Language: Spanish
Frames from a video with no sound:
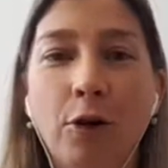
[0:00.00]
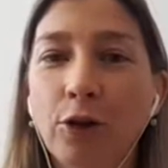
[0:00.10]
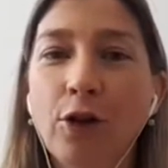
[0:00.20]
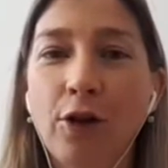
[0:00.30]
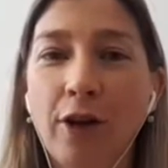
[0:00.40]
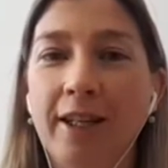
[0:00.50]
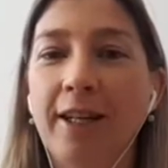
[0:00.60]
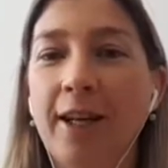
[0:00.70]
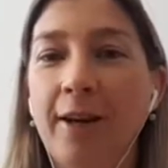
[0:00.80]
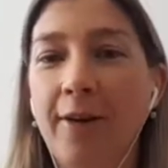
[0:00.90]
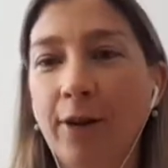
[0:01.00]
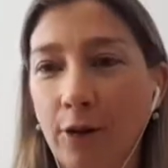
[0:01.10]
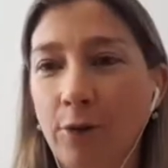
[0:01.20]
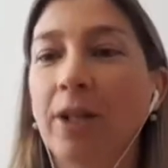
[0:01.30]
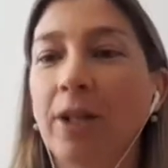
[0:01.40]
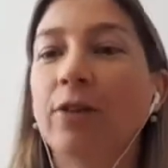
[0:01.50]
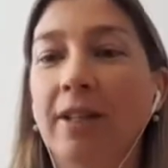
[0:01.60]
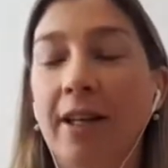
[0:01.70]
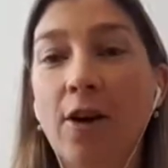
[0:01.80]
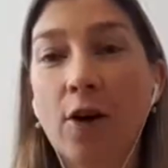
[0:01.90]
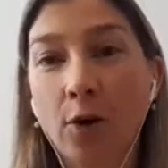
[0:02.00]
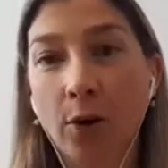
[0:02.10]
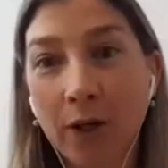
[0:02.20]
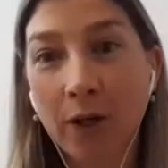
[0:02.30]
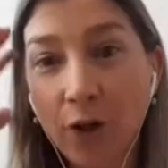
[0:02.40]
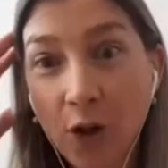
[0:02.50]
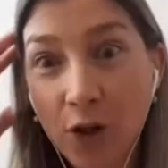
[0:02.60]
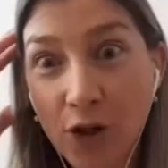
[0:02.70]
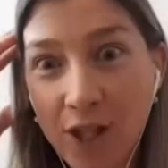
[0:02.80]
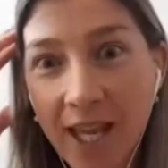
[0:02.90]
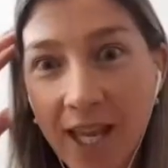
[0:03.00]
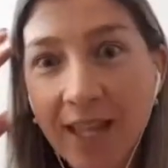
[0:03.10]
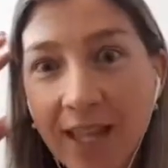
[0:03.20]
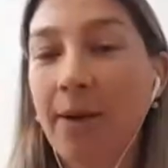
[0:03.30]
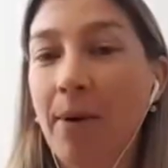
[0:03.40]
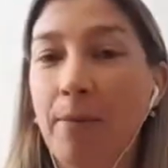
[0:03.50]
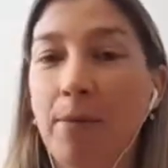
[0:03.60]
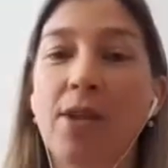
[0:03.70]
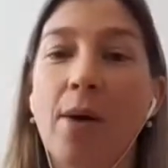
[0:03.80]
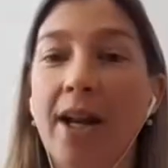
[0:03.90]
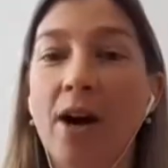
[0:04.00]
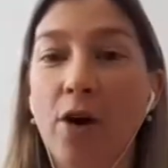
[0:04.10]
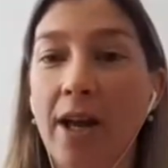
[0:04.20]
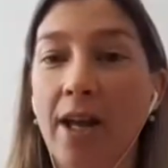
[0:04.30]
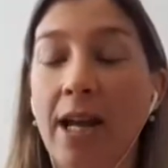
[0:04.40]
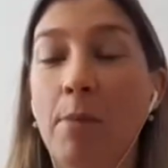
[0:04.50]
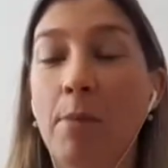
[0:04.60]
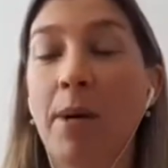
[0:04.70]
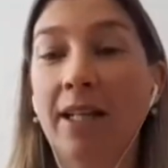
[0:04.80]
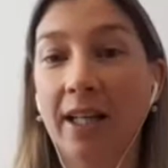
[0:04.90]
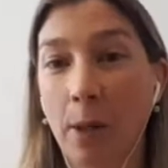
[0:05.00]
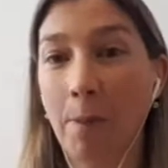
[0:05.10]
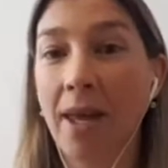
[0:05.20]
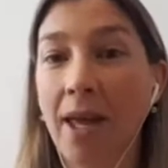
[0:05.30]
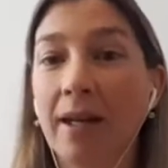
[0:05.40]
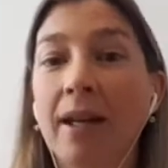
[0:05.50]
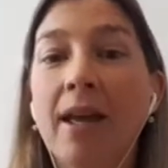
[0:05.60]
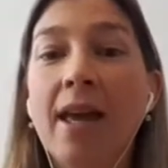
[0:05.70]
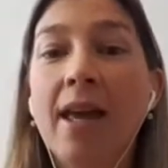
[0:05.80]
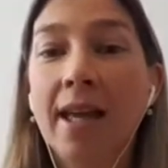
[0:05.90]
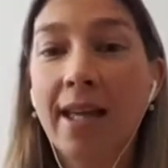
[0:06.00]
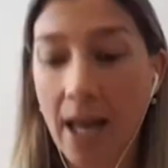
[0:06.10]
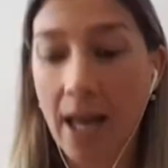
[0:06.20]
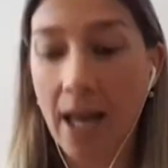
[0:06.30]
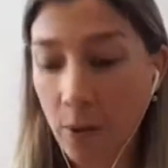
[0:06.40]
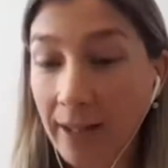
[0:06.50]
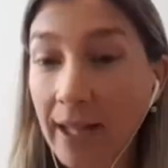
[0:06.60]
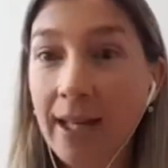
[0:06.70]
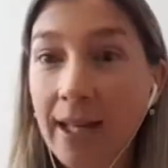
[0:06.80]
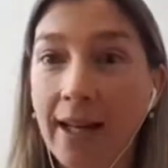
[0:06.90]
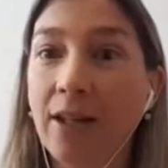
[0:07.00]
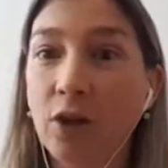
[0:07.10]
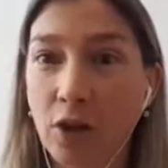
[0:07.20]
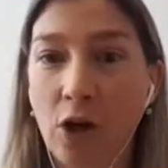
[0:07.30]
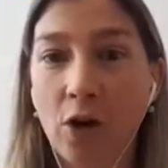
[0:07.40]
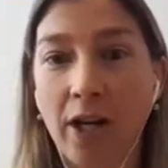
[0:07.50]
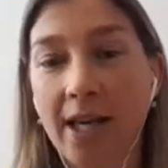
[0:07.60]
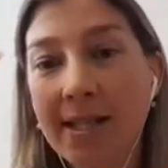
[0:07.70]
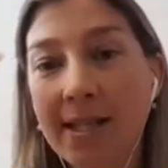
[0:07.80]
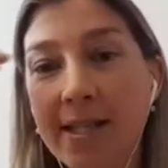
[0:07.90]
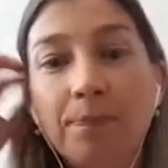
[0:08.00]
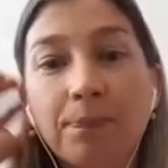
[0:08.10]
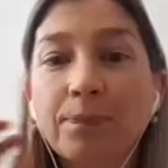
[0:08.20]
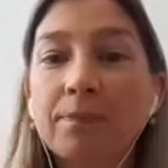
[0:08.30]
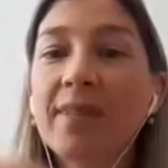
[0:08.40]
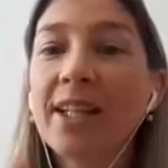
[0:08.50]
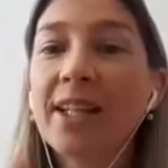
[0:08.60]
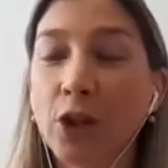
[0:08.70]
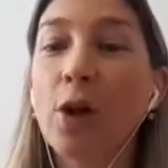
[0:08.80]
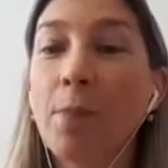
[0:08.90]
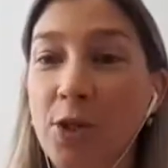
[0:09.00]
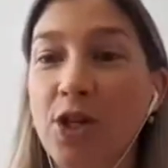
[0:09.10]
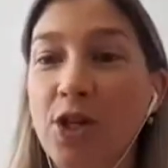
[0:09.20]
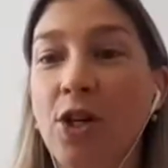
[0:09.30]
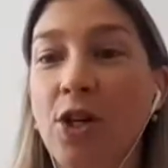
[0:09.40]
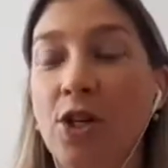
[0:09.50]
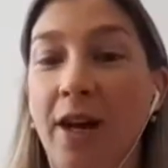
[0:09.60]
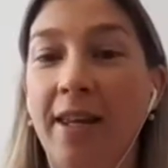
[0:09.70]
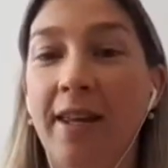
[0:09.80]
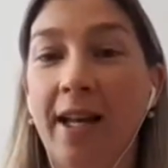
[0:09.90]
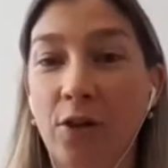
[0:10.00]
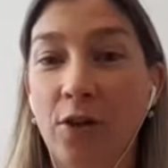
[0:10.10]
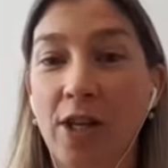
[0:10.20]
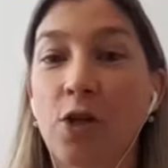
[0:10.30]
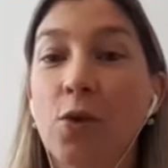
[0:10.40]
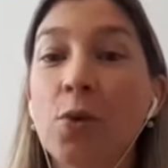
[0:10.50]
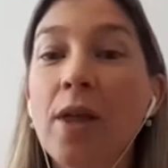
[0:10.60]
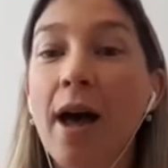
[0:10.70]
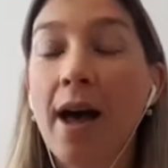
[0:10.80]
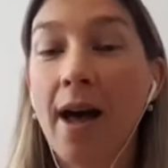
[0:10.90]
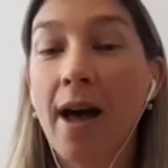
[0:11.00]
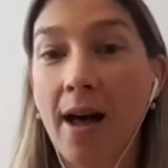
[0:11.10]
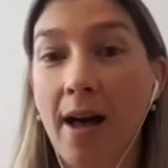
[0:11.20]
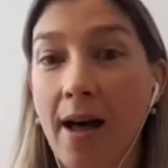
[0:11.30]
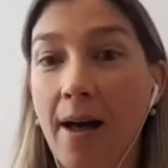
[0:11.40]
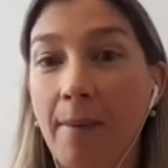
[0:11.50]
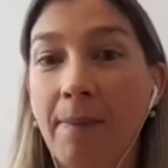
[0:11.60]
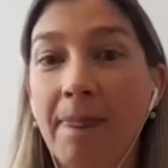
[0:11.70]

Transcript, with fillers: todo lo que tiene que ver con nuestro interior, con nuestro inconsciente. Vamos a ver ahora en la práctica también que hay una técnica dentro de lo que es todo el proceso del yoga nidra que nos ayuda a,